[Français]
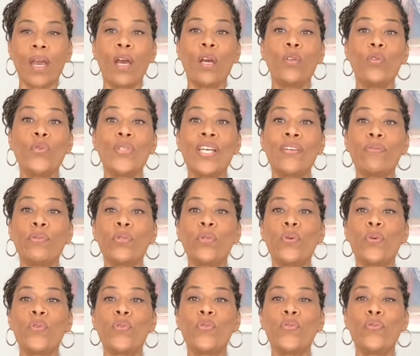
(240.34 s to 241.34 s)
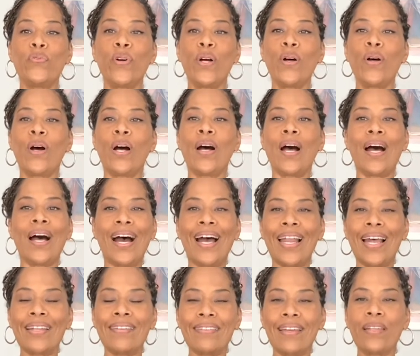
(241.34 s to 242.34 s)
Nous avons trop souvent à
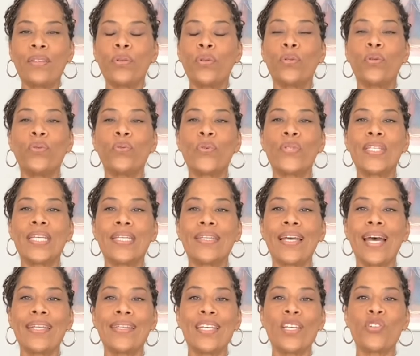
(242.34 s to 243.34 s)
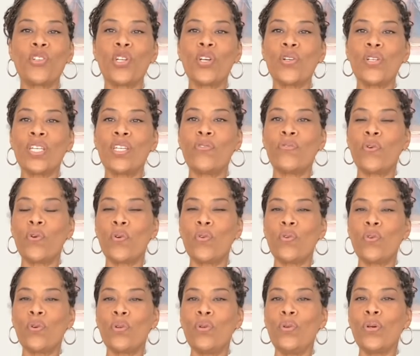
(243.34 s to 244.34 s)
la tête de nos États des gens qui vont
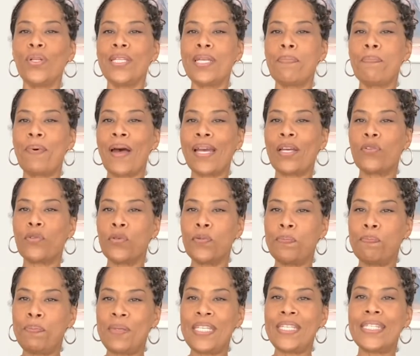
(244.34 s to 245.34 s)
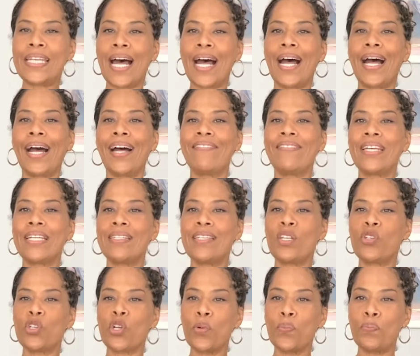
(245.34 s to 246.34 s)
conclure des pactes bizarres avec
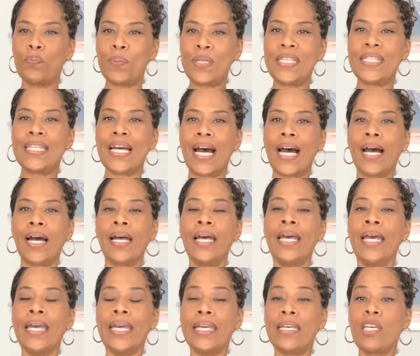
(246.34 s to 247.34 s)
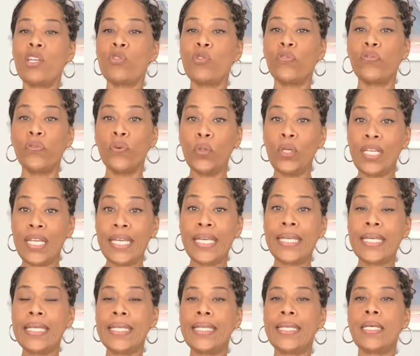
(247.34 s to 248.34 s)
des gens bizarres et qui se font
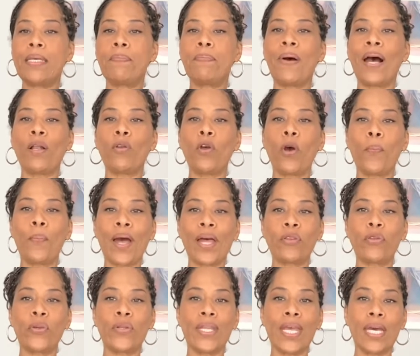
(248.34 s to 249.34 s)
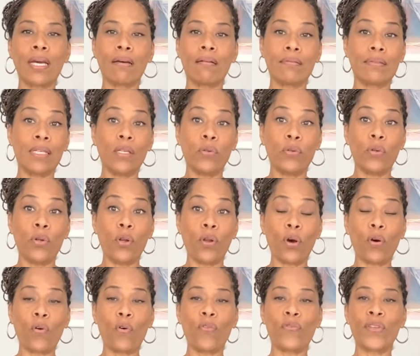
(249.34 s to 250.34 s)
liquider par leurs partenaires quand ils ne
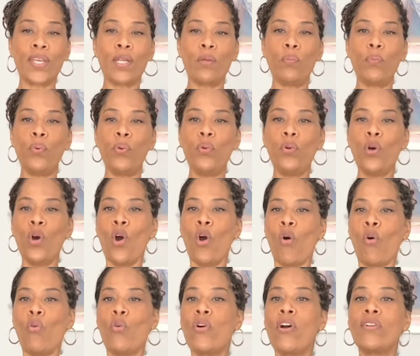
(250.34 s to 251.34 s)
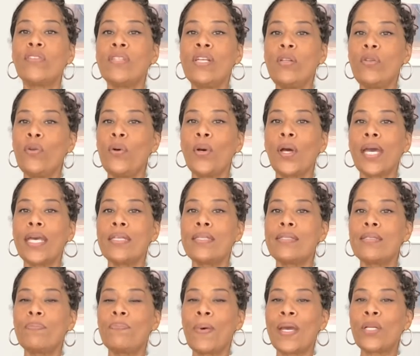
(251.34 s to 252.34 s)
leur conviennent plus ou quand ils ne
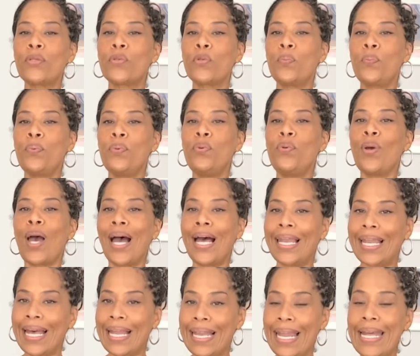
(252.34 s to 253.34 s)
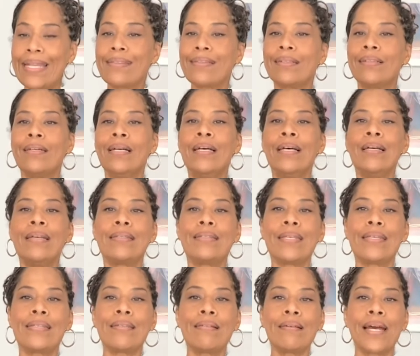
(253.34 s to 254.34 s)
respectent plus à la lettre
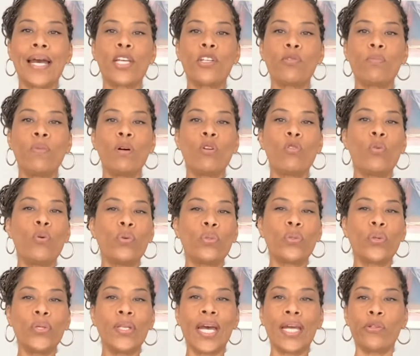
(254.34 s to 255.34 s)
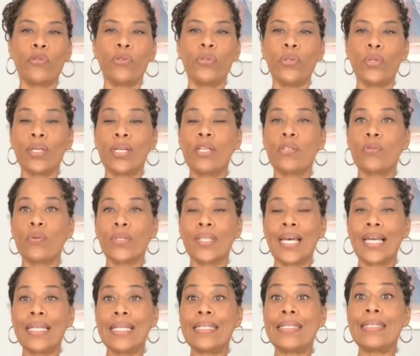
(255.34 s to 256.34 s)
ces engagements contre nature qu'ils sont
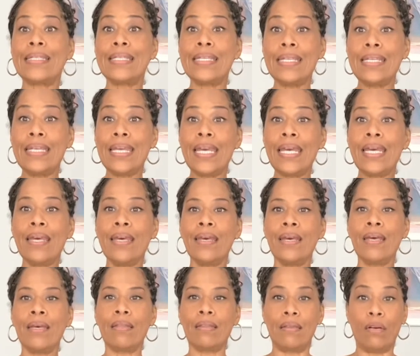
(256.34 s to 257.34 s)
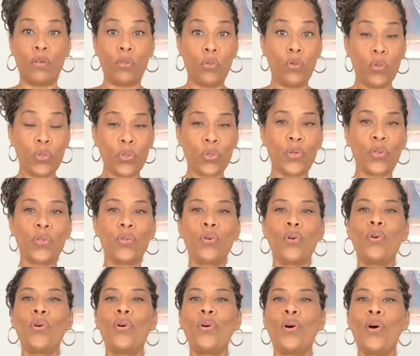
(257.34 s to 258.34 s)
allés signer dans notre
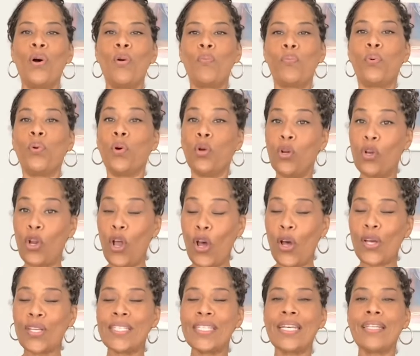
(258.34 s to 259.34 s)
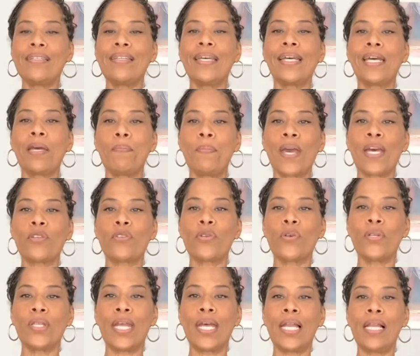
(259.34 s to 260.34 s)
dos pour leurs intérêts
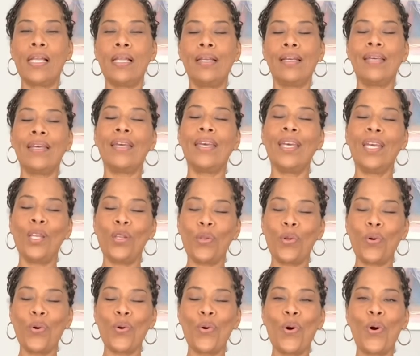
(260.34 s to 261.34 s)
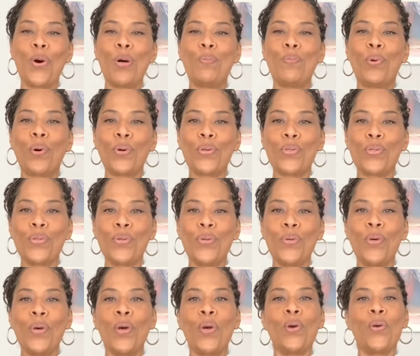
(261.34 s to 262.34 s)
personnels et non pour
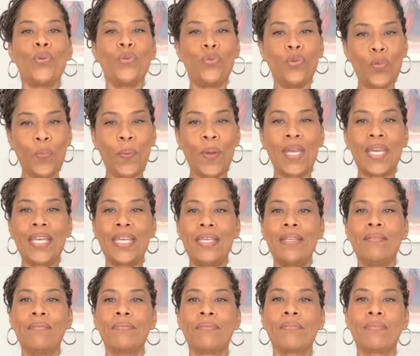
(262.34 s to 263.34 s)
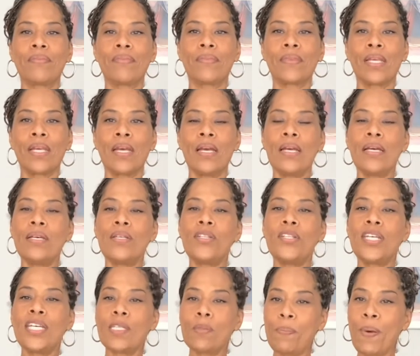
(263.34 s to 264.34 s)
ceux du pays.
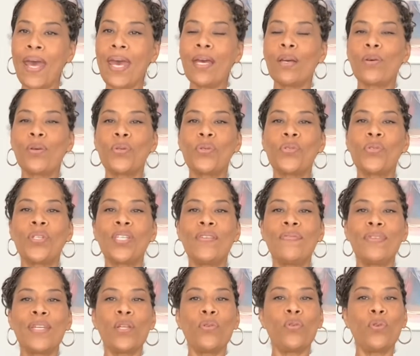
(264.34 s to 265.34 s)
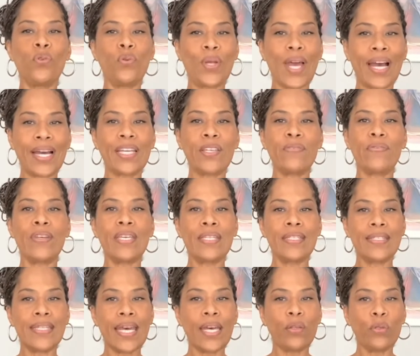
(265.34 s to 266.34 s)
J'espère que ce qui vient de lui arriver
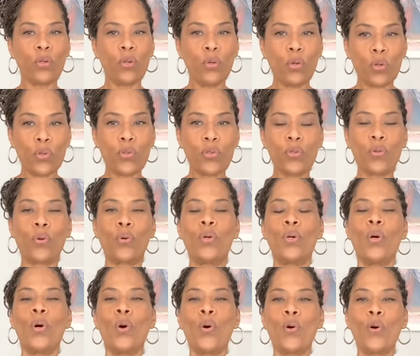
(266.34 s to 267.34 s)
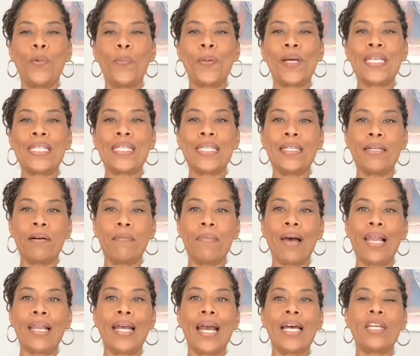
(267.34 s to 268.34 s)
sert de leçon au président
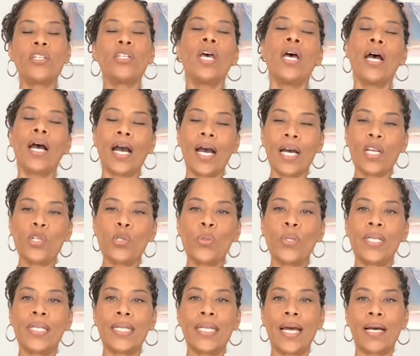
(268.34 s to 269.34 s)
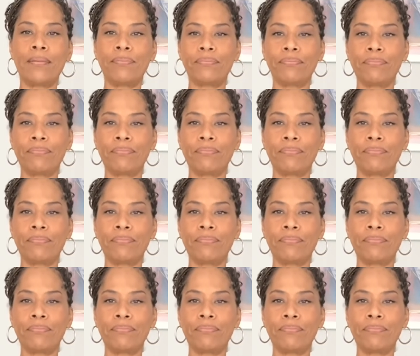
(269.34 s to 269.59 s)
malgache Rajoelina.